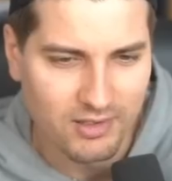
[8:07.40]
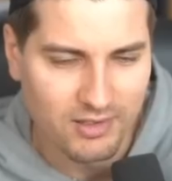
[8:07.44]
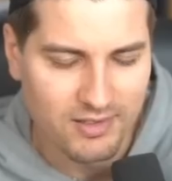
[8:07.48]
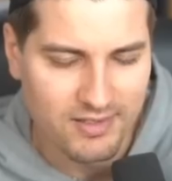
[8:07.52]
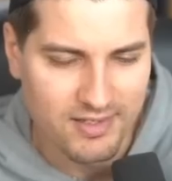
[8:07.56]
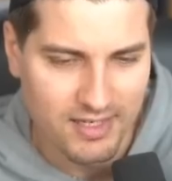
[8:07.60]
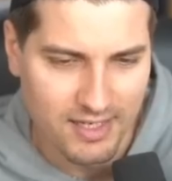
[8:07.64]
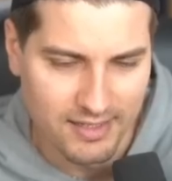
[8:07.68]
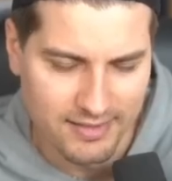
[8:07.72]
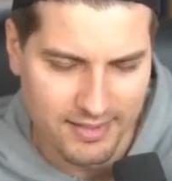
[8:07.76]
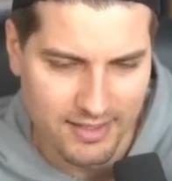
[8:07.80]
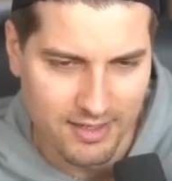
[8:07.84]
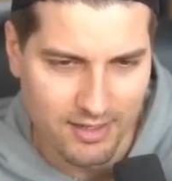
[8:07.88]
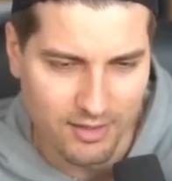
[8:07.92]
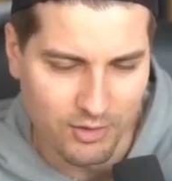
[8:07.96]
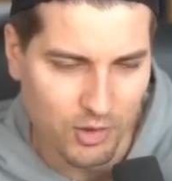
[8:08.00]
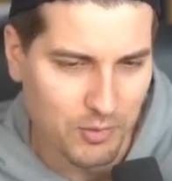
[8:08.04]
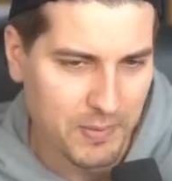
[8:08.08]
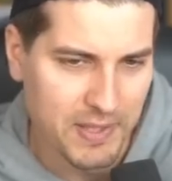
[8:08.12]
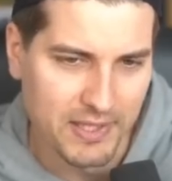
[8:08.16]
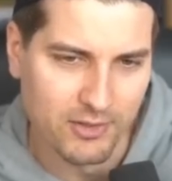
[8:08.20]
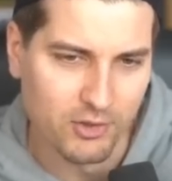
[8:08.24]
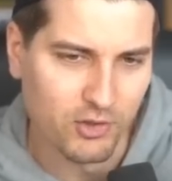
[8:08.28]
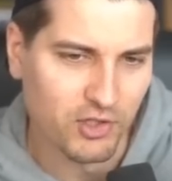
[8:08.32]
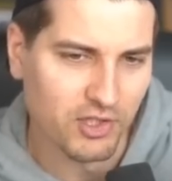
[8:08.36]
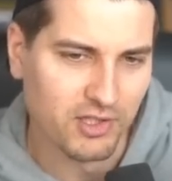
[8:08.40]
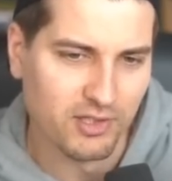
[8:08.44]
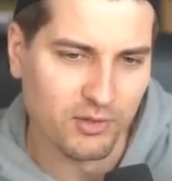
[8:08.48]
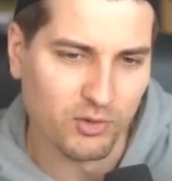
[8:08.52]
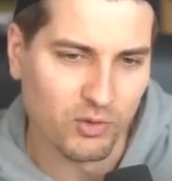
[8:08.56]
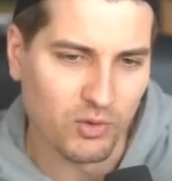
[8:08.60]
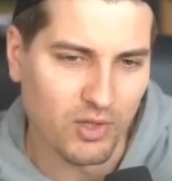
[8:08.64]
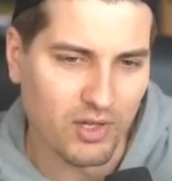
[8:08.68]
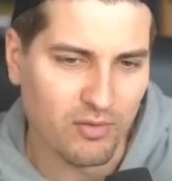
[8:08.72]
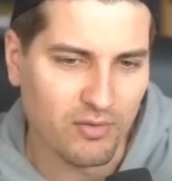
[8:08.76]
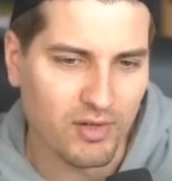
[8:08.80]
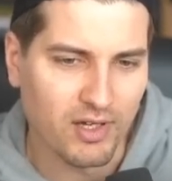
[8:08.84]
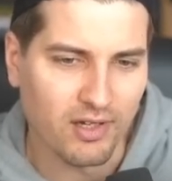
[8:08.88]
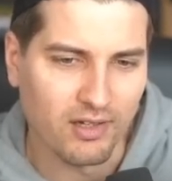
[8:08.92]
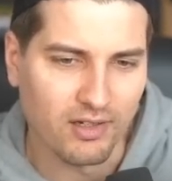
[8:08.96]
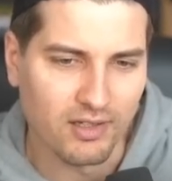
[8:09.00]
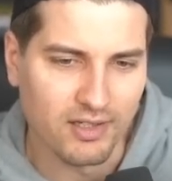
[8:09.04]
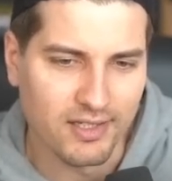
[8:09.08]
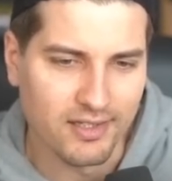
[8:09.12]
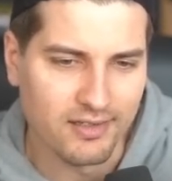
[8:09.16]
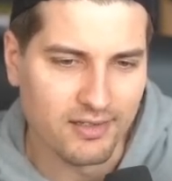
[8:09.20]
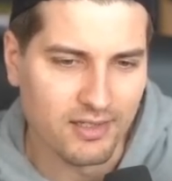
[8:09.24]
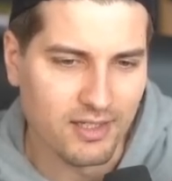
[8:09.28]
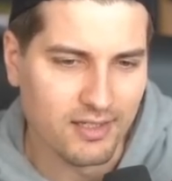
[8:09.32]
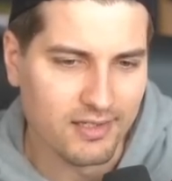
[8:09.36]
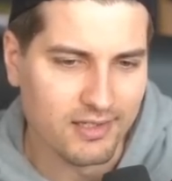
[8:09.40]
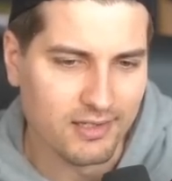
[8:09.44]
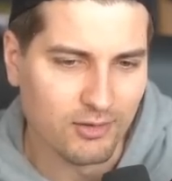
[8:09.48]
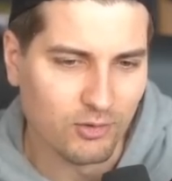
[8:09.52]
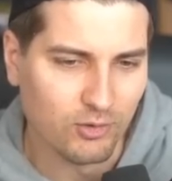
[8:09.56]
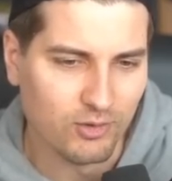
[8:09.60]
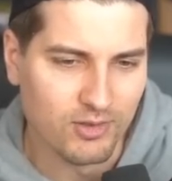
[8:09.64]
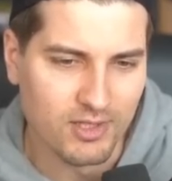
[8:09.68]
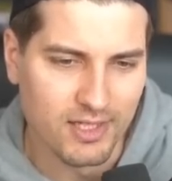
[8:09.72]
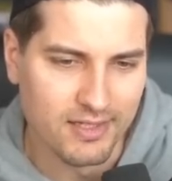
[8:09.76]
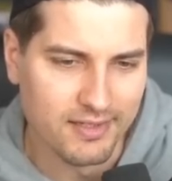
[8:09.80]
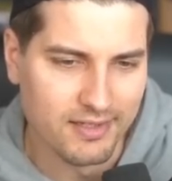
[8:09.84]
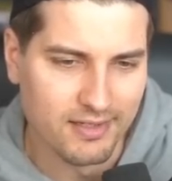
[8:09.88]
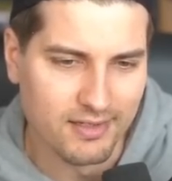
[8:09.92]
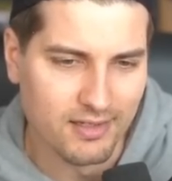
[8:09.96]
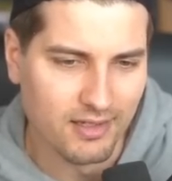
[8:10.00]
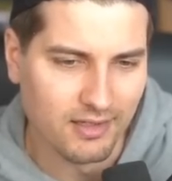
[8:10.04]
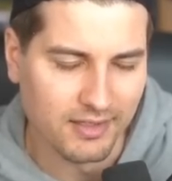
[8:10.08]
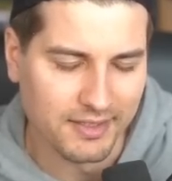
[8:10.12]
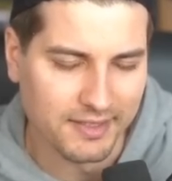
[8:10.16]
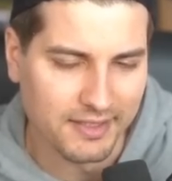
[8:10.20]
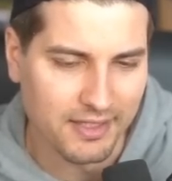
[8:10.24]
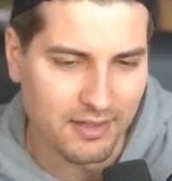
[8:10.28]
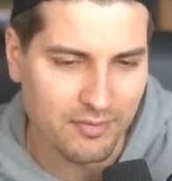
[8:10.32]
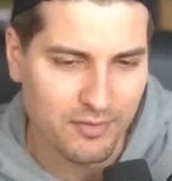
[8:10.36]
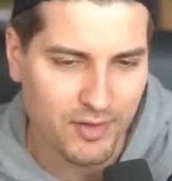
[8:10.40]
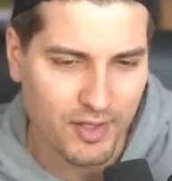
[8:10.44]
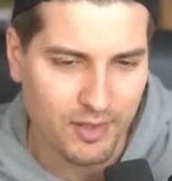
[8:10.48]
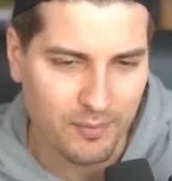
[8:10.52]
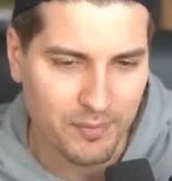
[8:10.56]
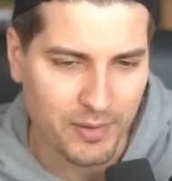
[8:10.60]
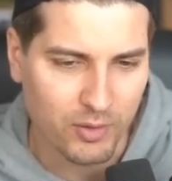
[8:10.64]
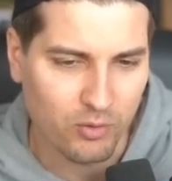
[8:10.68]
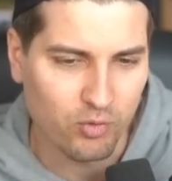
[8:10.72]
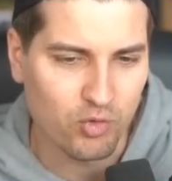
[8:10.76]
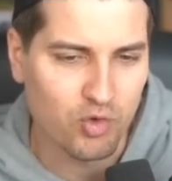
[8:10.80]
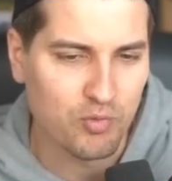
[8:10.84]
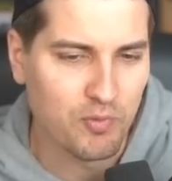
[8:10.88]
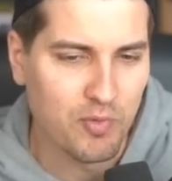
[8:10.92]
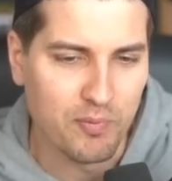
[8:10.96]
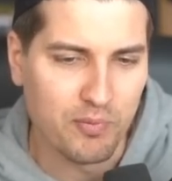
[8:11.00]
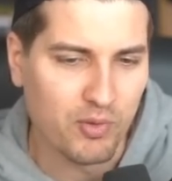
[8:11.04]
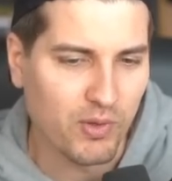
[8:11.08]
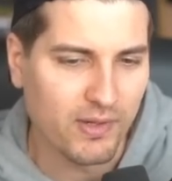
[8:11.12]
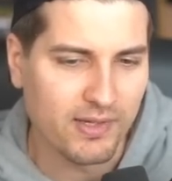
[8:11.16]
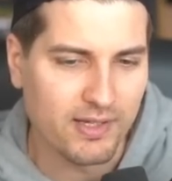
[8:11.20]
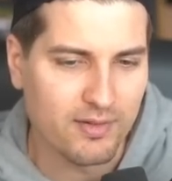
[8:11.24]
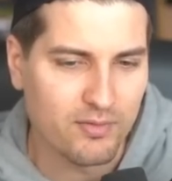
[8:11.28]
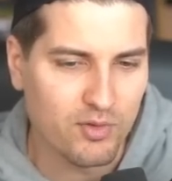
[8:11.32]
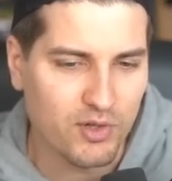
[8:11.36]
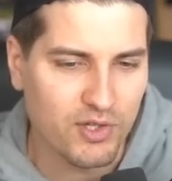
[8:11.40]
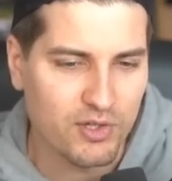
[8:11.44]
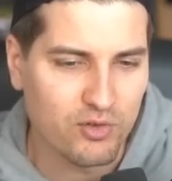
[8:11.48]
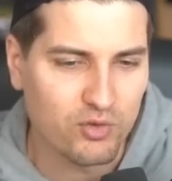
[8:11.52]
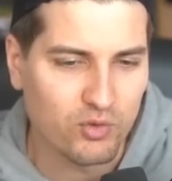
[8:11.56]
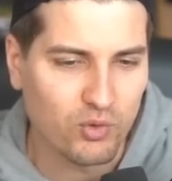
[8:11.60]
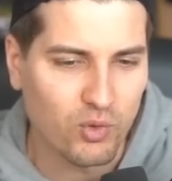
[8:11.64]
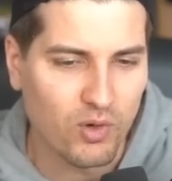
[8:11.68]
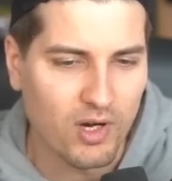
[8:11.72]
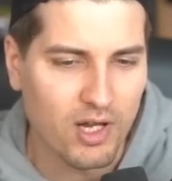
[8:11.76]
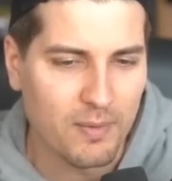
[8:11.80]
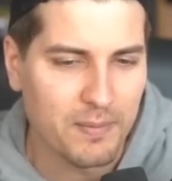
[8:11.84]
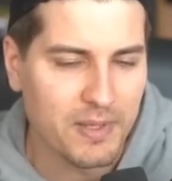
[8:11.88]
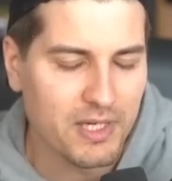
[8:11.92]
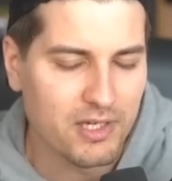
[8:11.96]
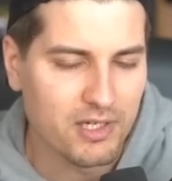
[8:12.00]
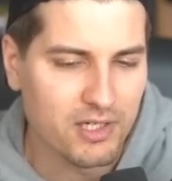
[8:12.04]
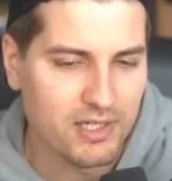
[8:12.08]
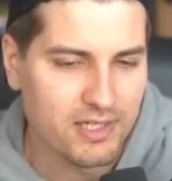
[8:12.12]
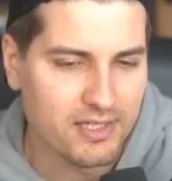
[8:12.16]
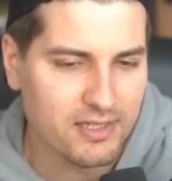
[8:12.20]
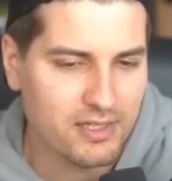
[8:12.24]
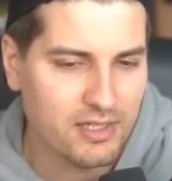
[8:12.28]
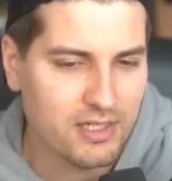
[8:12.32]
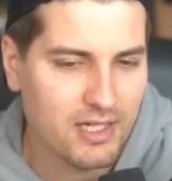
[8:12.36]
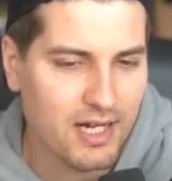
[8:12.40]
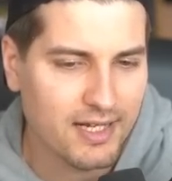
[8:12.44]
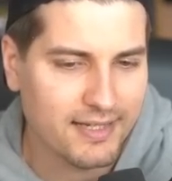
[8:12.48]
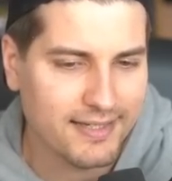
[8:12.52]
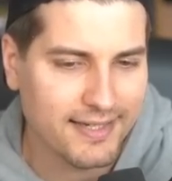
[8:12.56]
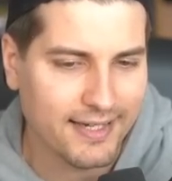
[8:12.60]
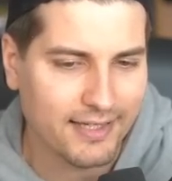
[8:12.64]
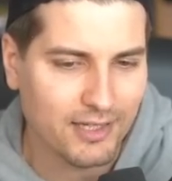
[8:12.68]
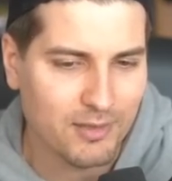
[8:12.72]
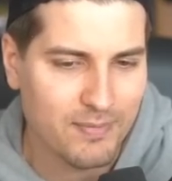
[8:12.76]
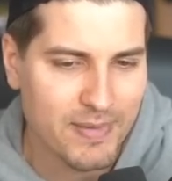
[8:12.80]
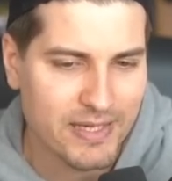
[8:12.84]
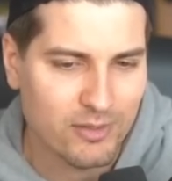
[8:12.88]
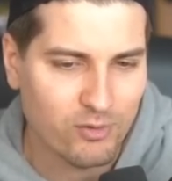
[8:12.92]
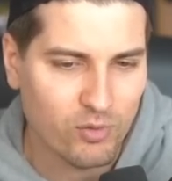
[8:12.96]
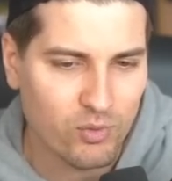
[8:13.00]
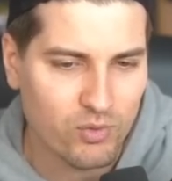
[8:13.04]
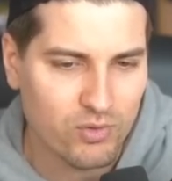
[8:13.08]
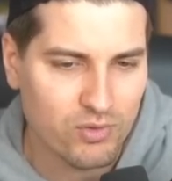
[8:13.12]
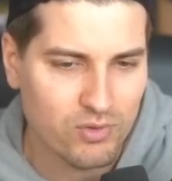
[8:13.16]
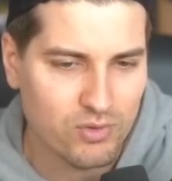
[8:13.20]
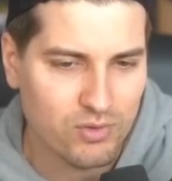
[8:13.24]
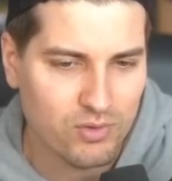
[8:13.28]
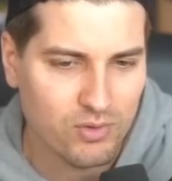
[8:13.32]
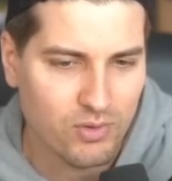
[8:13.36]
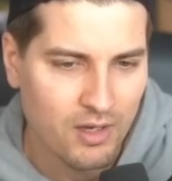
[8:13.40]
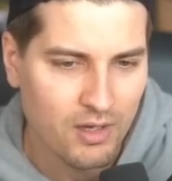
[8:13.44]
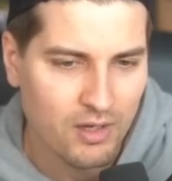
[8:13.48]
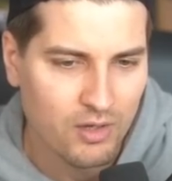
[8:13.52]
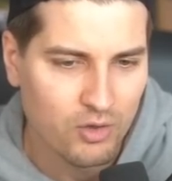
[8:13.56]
C'est un délire. Non, mais attends, il y a des trucs à faire là. Il y a, y a, des dingueries à faire. Par contre, tu peux plus rien invoquer ce tour-là, mais ici, il a 4 matos.